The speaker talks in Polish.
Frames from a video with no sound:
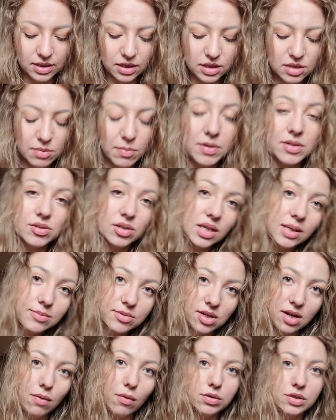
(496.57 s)
Gdy za bardzo nie wiem
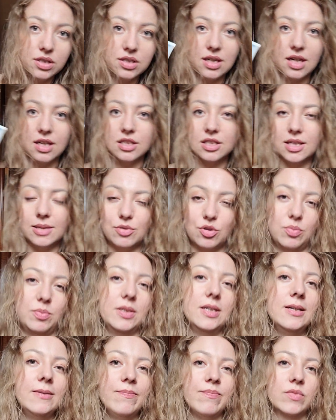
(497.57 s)
co nałożyć, a chciałam, żeby